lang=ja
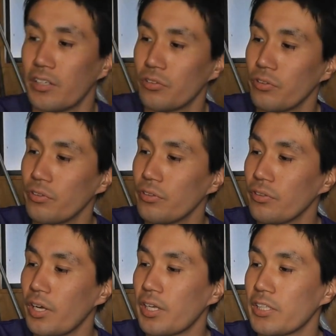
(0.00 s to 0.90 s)
そうい
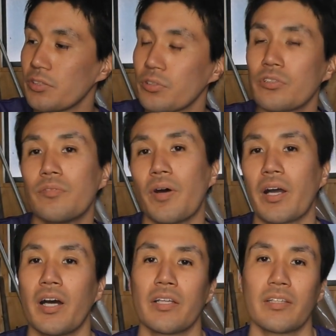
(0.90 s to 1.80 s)
う話をする場
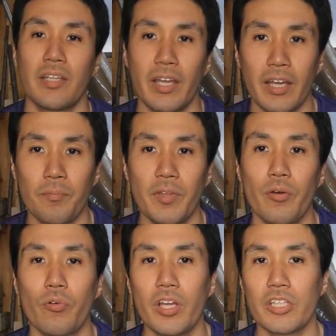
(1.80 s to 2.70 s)
があって、で
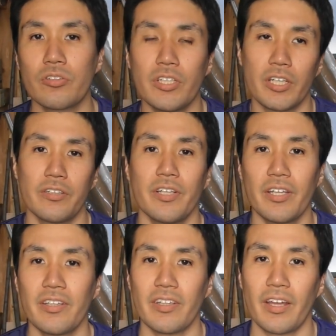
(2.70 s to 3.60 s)
俺一緒にいてく
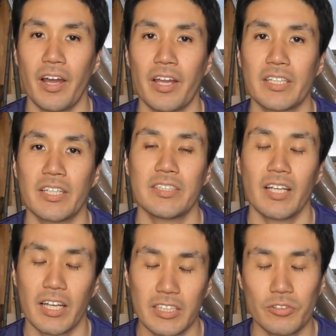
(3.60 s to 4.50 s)
れって話、
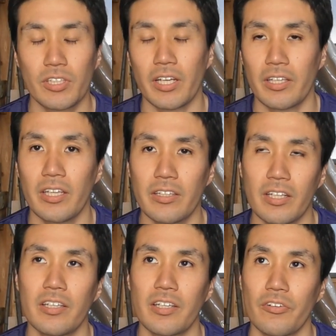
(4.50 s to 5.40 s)
話をされて行っ
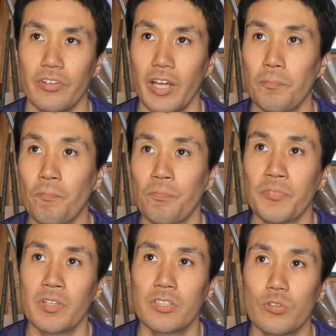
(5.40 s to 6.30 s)
たんだけどね、
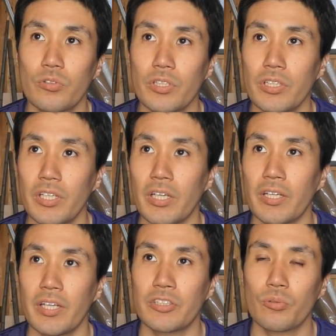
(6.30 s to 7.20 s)
その時
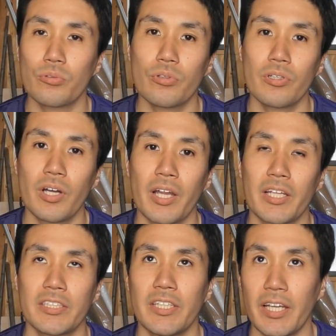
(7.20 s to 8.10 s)
に、えー、ちょこっと
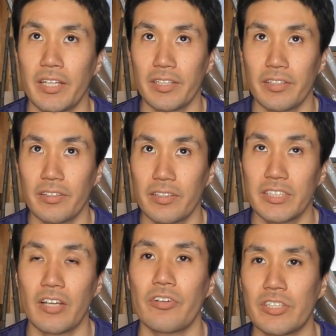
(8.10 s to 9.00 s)
話ね
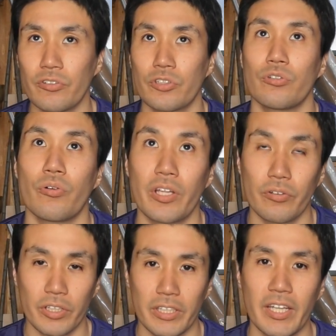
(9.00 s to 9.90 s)
したので、その人と俺
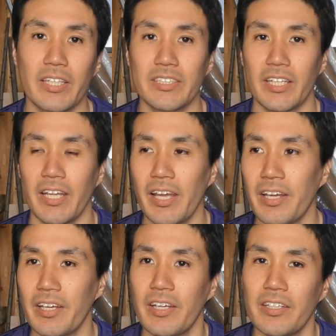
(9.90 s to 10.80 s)
といち対いちでね。
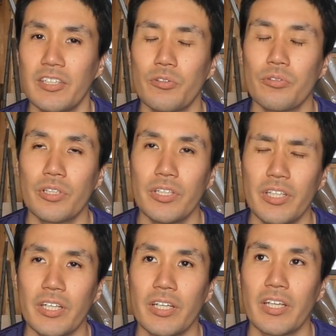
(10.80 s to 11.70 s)
でその時
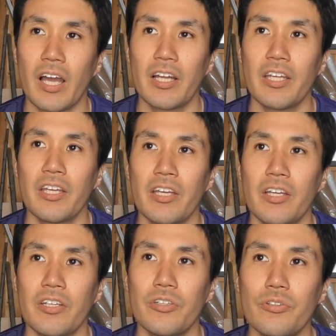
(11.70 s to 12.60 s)
にやはり
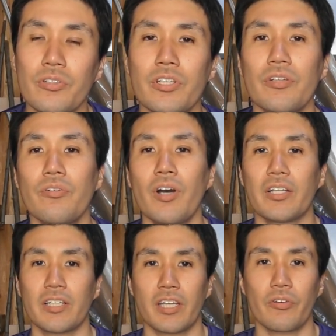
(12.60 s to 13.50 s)
有機の
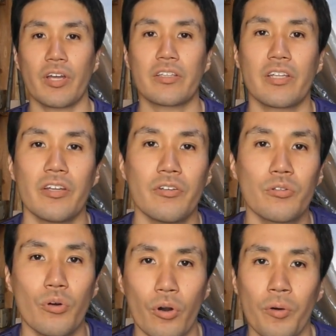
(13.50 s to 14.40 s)
畑をやっている
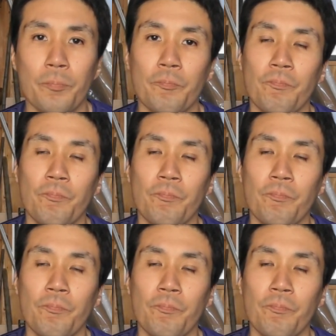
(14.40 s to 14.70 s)
と、